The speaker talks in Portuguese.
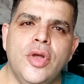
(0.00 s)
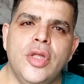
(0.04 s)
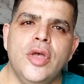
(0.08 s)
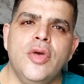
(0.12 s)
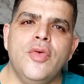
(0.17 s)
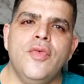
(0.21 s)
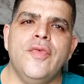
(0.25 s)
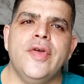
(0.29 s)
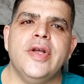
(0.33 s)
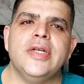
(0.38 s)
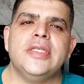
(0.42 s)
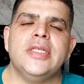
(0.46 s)
queria
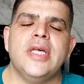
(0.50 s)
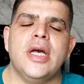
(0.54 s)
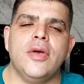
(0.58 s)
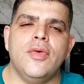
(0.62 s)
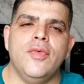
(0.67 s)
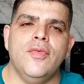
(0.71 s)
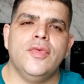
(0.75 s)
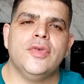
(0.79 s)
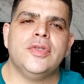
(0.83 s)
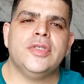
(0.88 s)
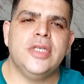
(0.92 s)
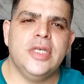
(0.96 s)
conversar
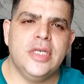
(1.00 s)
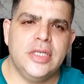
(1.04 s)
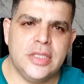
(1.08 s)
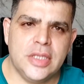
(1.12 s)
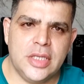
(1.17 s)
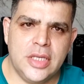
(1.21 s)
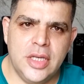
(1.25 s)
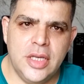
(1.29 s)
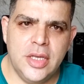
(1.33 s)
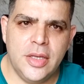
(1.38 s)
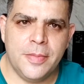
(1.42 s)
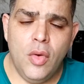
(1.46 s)
com vocês
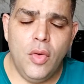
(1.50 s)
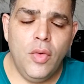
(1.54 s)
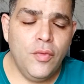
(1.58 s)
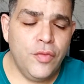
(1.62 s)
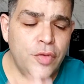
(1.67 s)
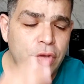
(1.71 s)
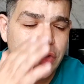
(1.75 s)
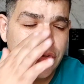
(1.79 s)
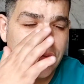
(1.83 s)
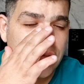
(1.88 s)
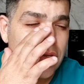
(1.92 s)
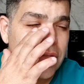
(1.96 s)
aqui um
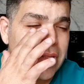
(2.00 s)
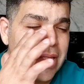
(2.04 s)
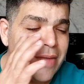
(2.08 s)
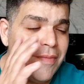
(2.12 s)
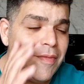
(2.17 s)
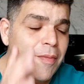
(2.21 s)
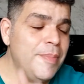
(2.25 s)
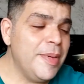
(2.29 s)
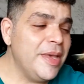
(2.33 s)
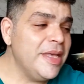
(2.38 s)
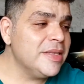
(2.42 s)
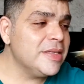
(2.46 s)
vídeo que eu
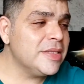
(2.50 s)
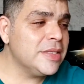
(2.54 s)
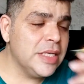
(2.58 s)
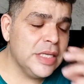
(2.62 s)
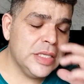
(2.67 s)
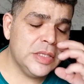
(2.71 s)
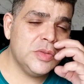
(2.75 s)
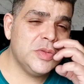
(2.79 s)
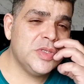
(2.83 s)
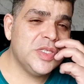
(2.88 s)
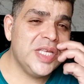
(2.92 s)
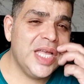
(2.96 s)
tava
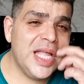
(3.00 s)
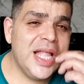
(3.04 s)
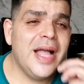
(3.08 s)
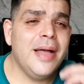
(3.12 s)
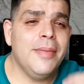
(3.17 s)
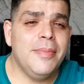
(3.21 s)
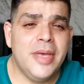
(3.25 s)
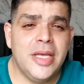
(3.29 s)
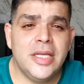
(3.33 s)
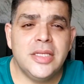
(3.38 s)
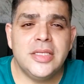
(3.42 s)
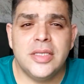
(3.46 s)
pensando
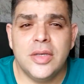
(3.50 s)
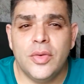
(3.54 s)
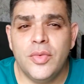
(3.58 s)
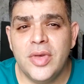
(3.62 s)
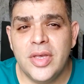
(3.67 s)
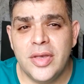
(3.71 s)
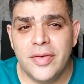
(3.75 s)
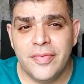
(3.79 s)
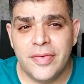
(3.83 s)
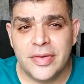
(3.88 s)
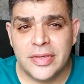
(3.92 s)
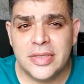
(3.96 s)
seriamente se eu
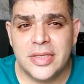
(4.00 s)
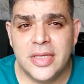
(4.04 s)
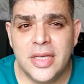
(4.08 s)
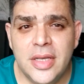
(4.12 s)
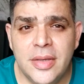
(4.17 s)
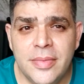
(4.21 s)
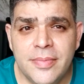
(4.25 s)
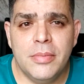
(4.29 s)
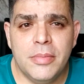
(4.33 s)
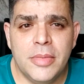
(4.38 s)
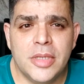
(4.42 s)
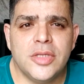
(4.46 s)
ia
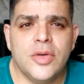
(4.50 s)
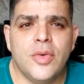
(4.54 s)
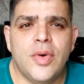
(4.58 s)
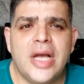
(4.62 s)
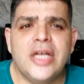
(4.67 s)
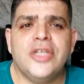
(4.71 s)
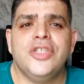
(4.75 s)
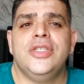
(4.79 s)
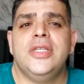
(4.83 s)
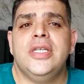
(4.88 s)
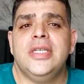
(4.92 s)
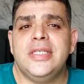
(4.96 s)
fazer, mas eu
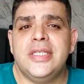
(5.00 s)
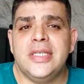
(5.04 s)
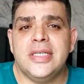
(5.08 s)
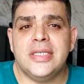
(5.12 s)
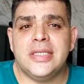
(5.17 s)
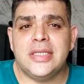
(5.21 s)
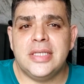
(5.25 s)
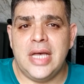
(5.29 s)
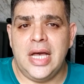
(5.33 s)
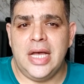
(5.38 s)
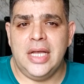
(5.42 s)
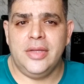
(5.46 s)
acho
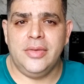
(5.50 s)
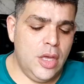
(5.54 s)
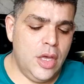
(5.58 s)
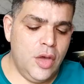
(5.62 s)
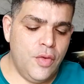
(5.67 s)
necessário.